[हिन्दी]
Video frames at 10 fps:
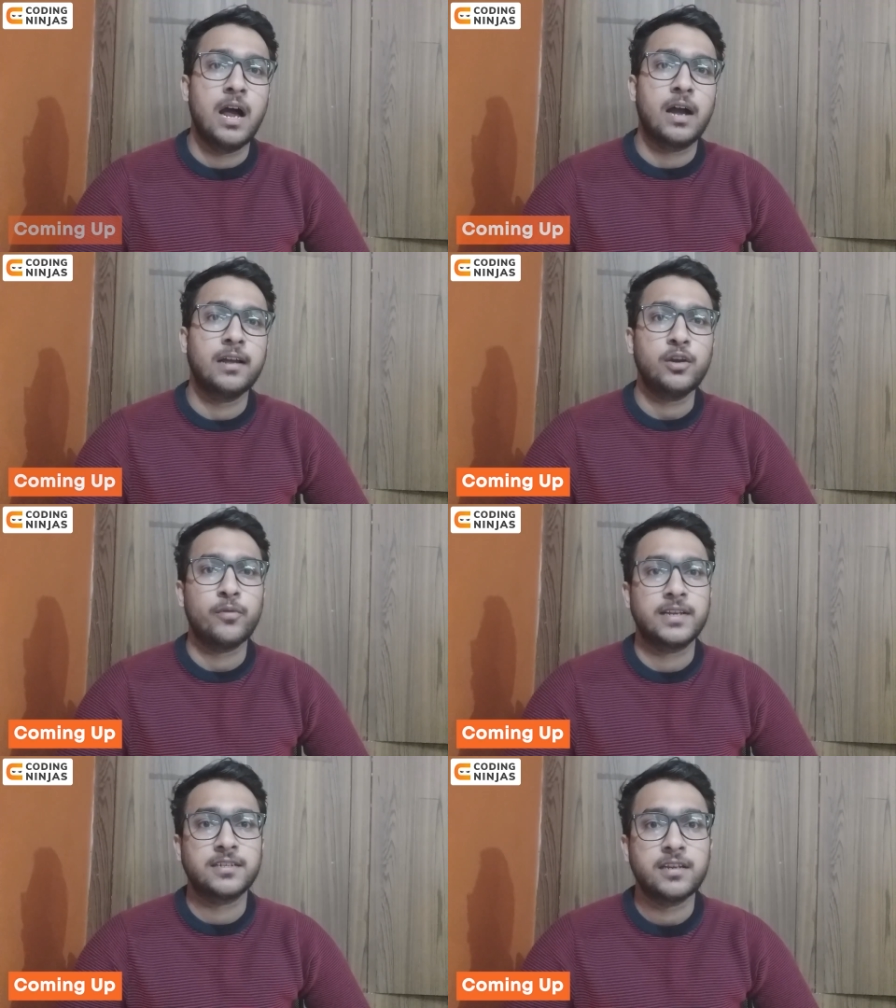अगर
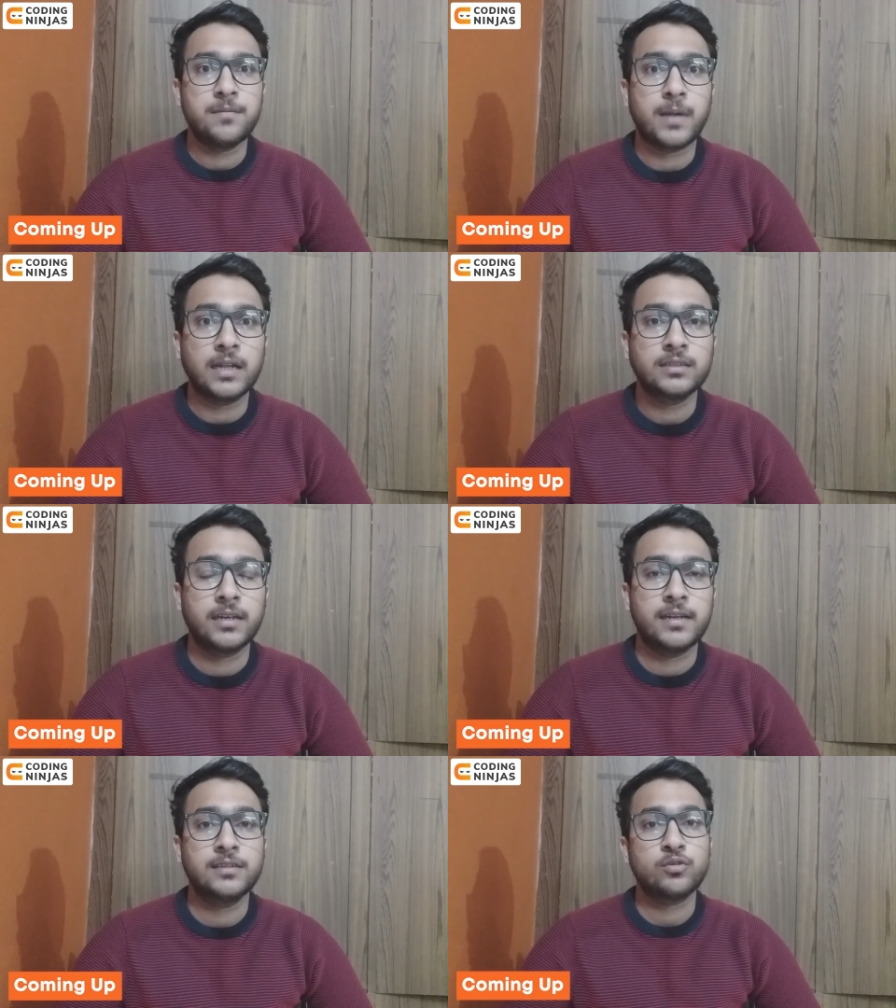क्वेश्चन की बात
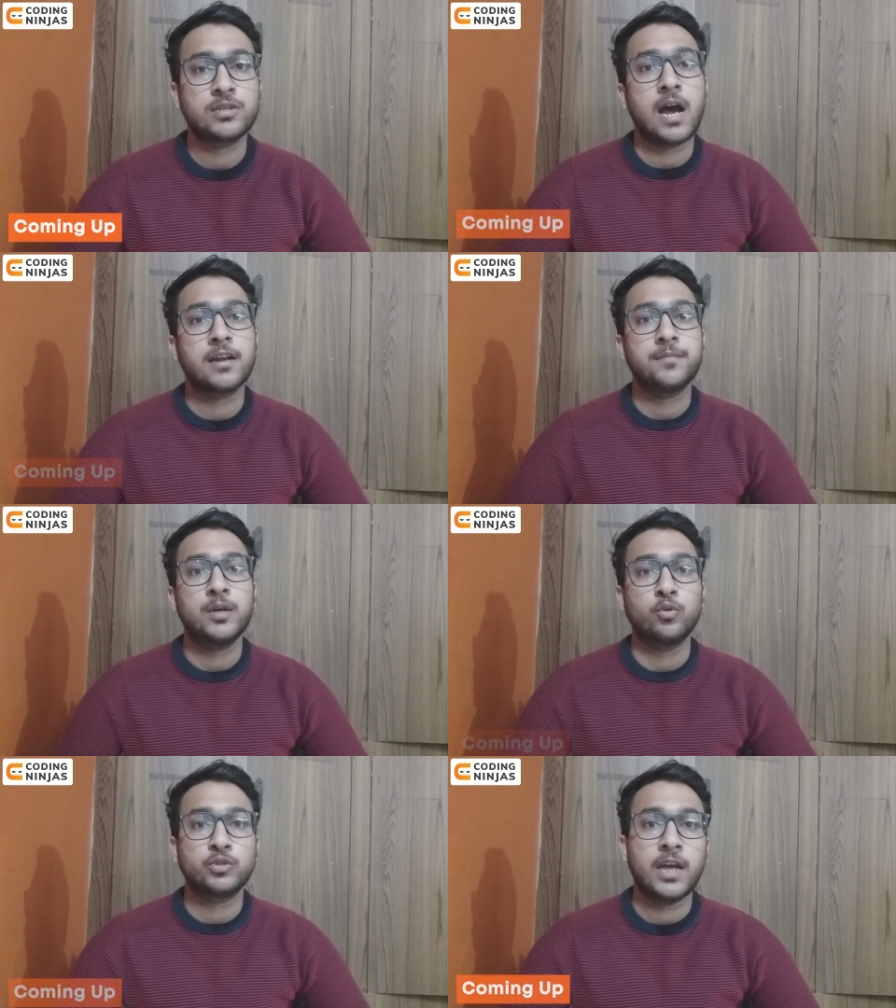करें तो स्टार्ट में
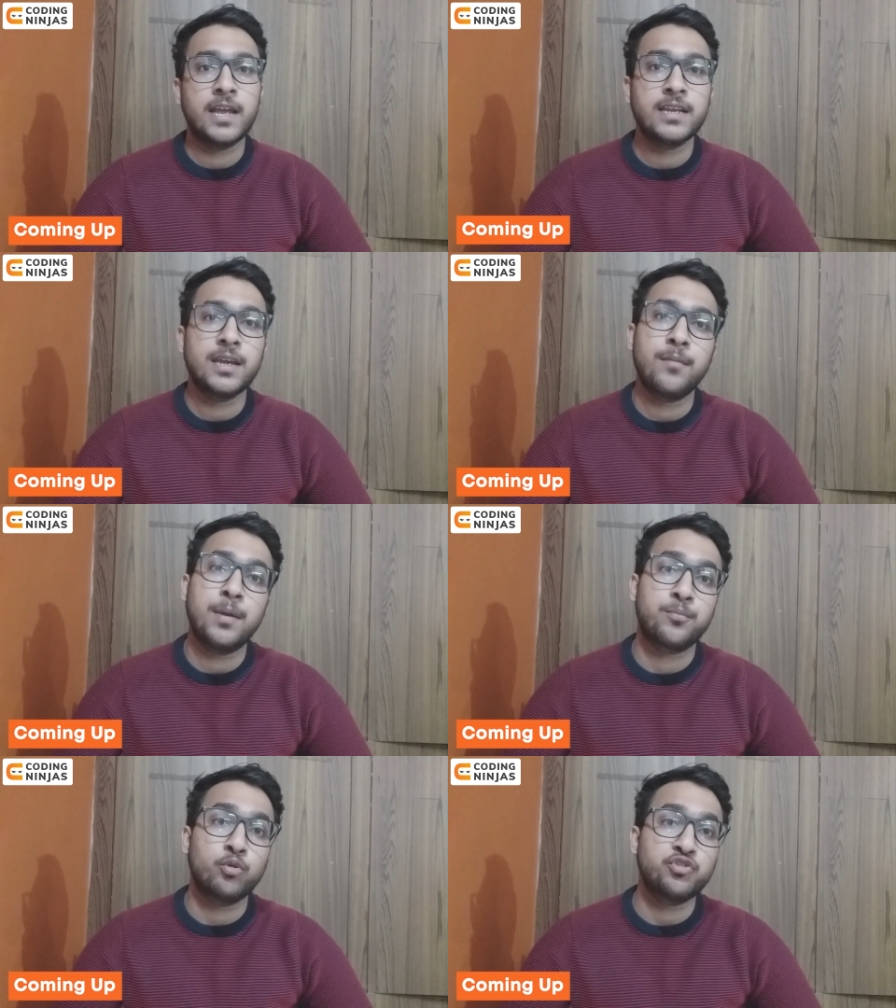होता है कि हम
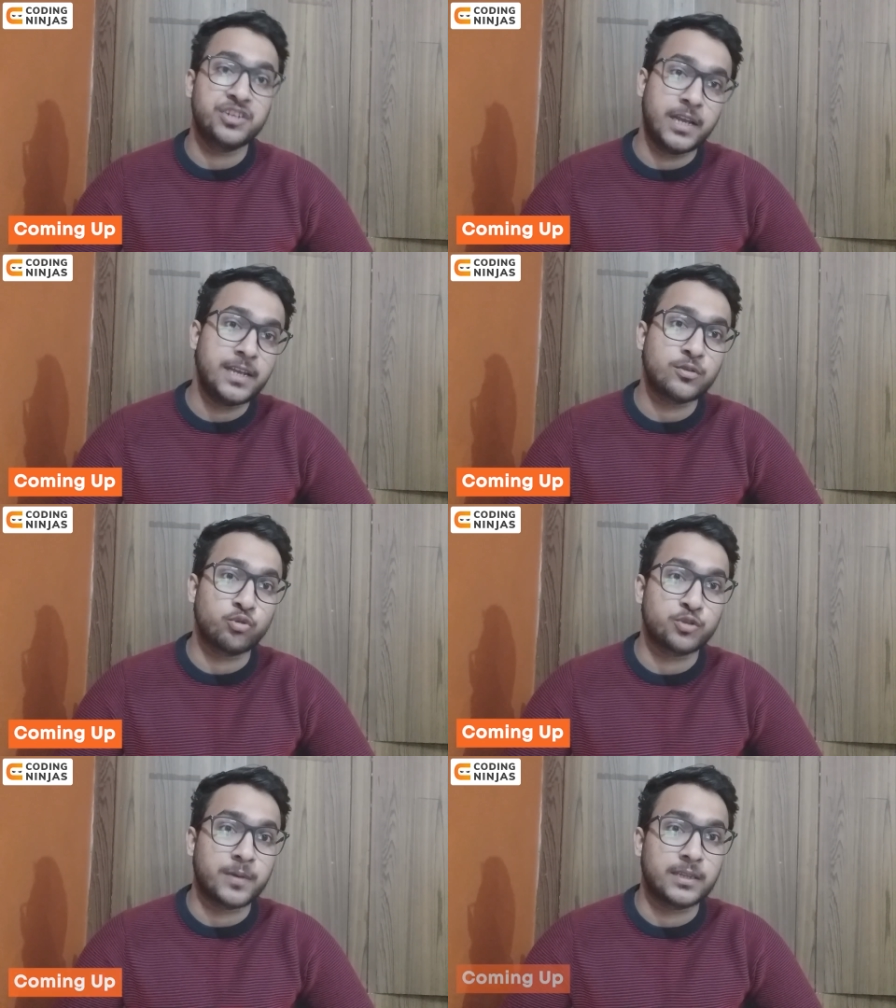अप्रोच नहीं
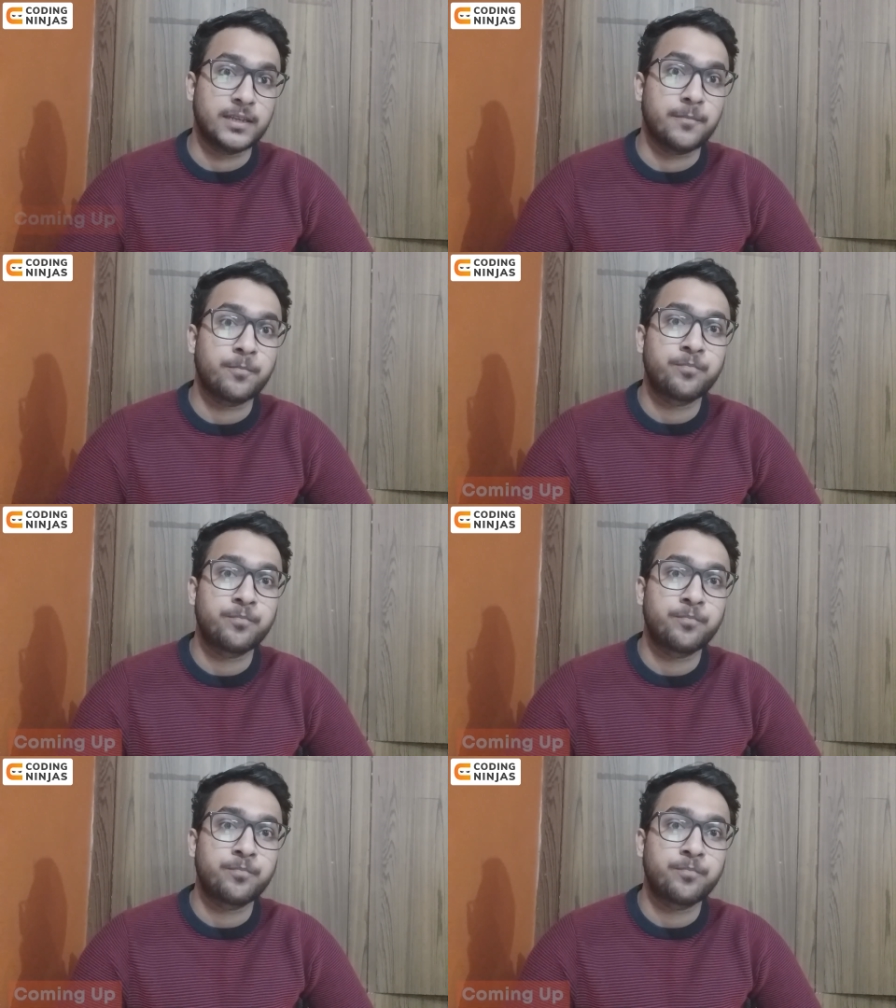सोच पाते हैं